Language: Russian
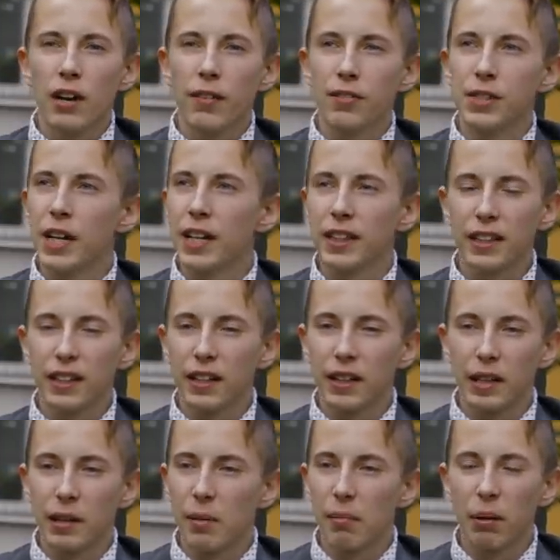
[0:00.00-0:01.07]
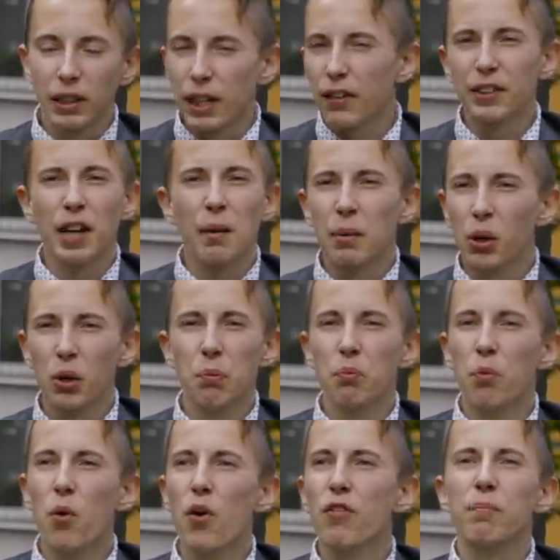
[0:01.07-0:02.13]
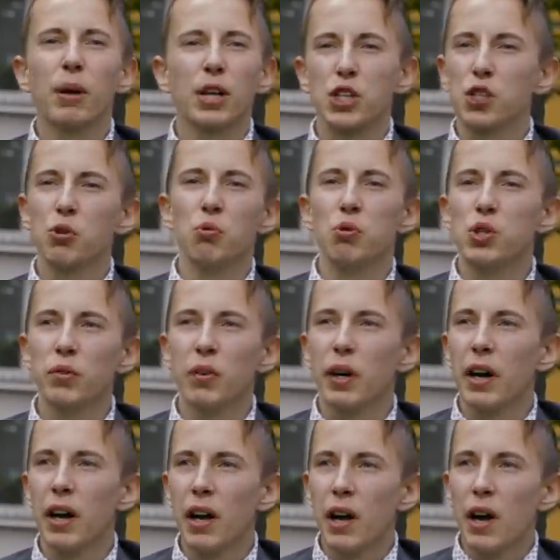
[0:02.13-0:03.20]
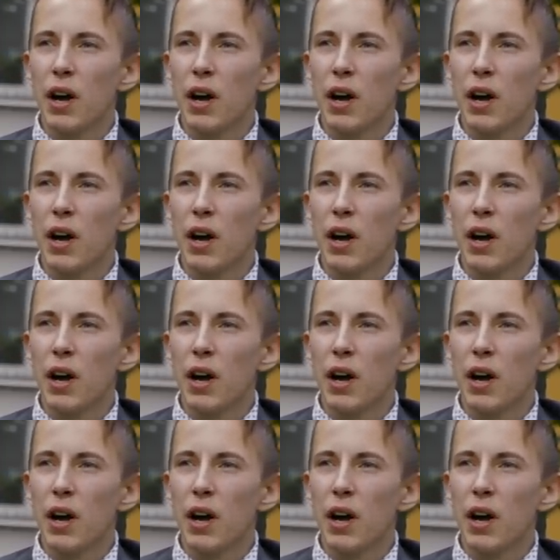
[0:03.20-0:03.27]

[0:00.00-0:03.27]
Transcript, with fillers: вся эта болтовня про любовь, про чувства,